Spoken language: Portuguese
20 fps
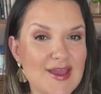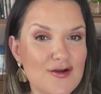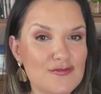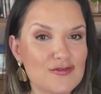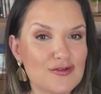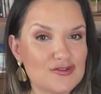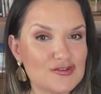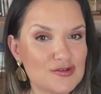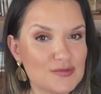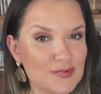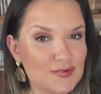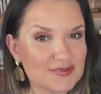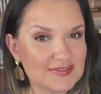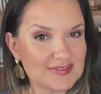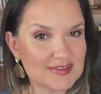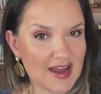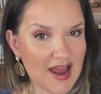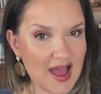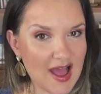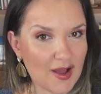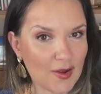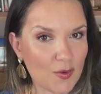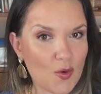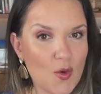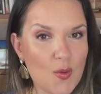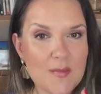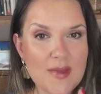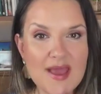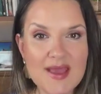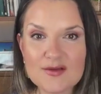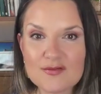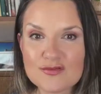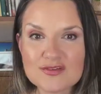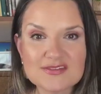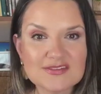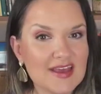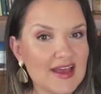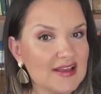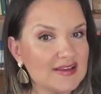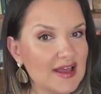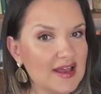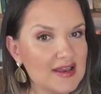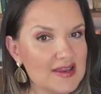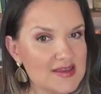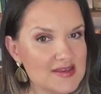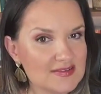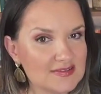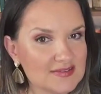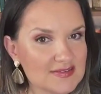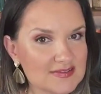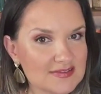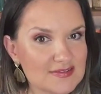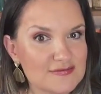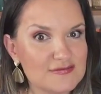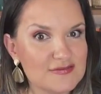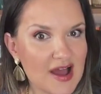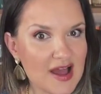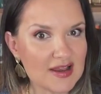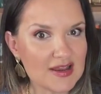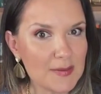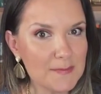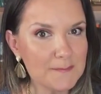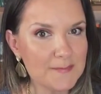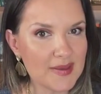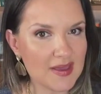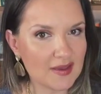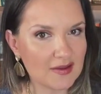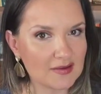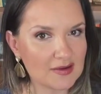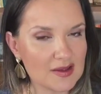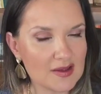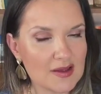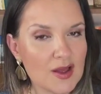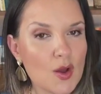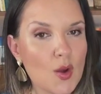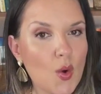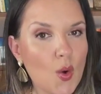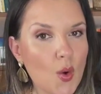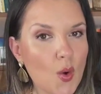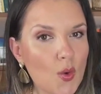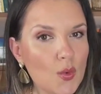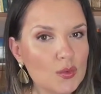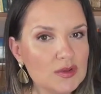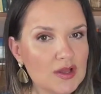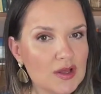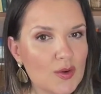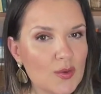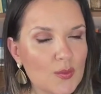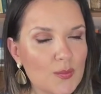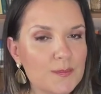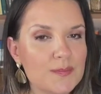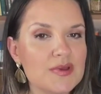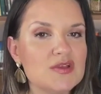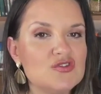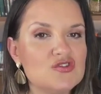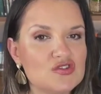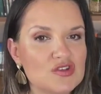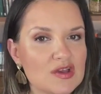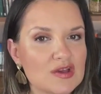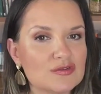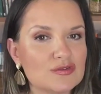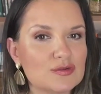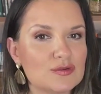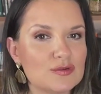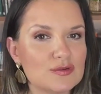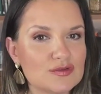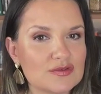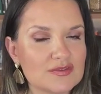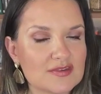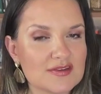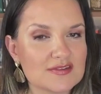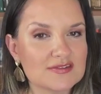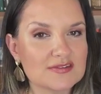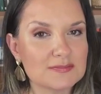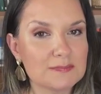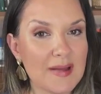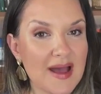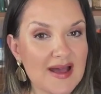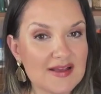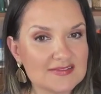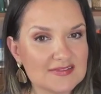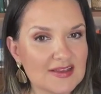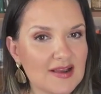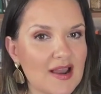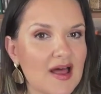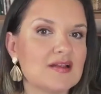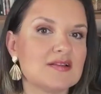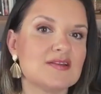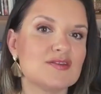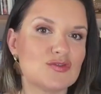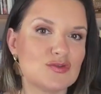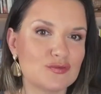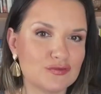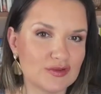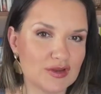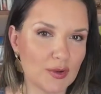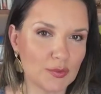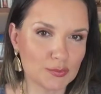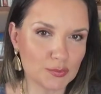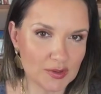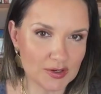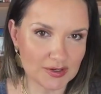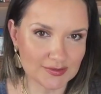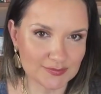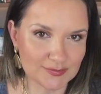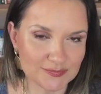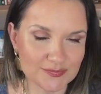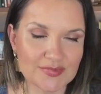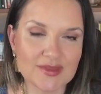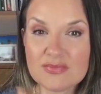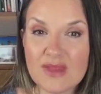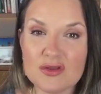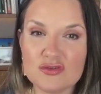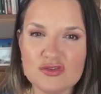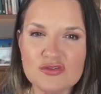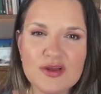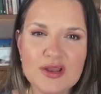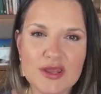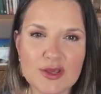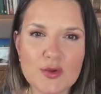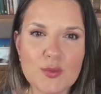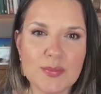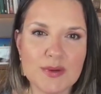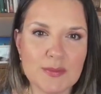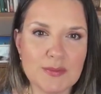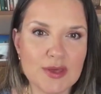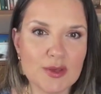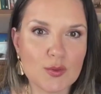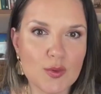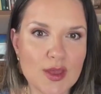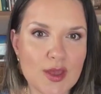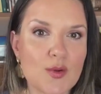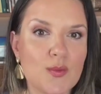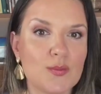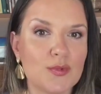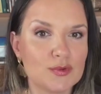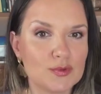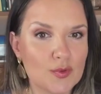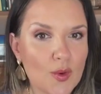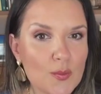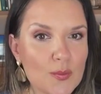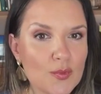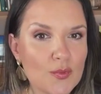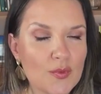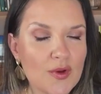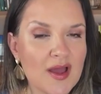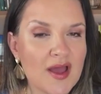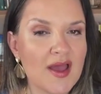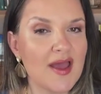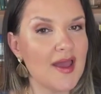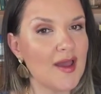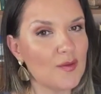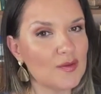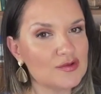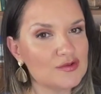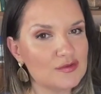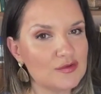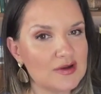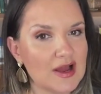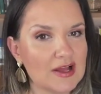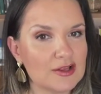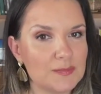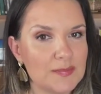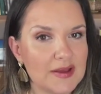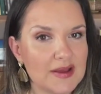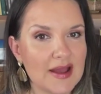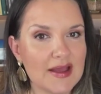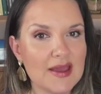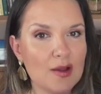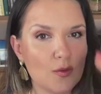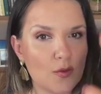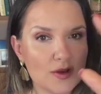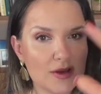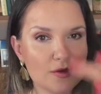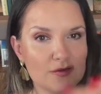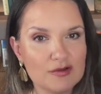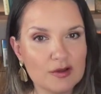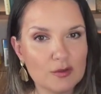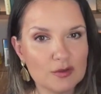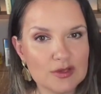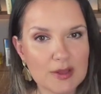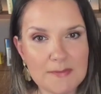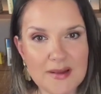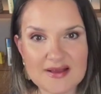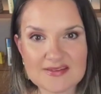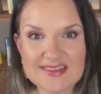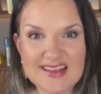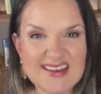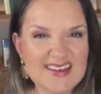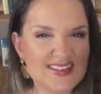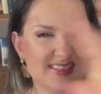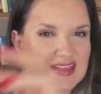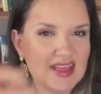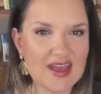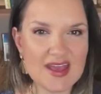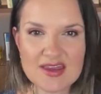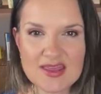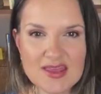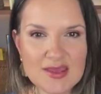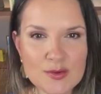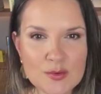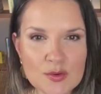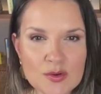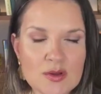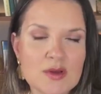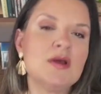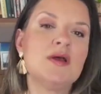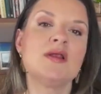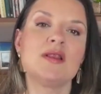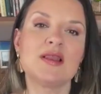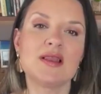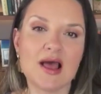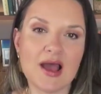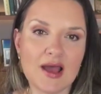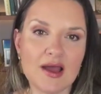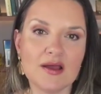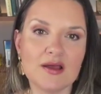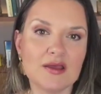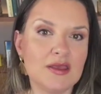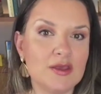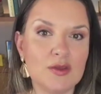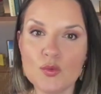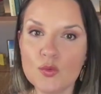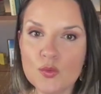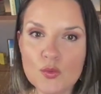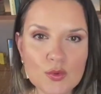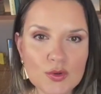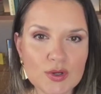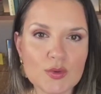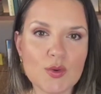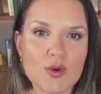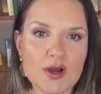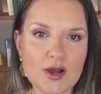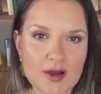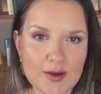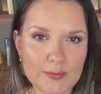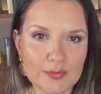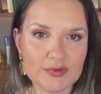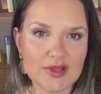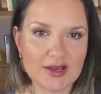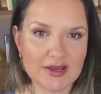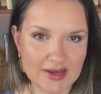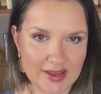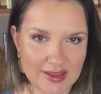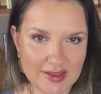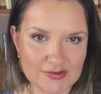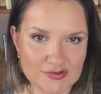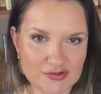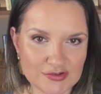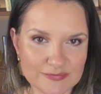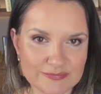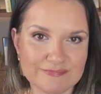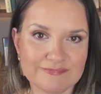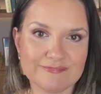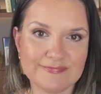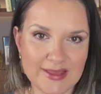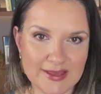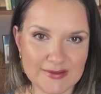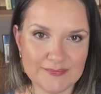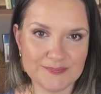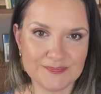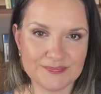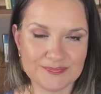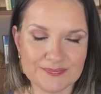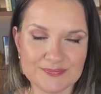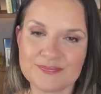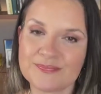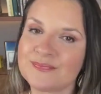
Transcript: eu vou te mostrar como é que você analisa se vale a pena ou não pedir as custas parceladas no final do ano. Te falei que o primeiro erro muito comum é o advogado pegar e recolher o valor da parcela inteirinho lá em um único campo da greve, né?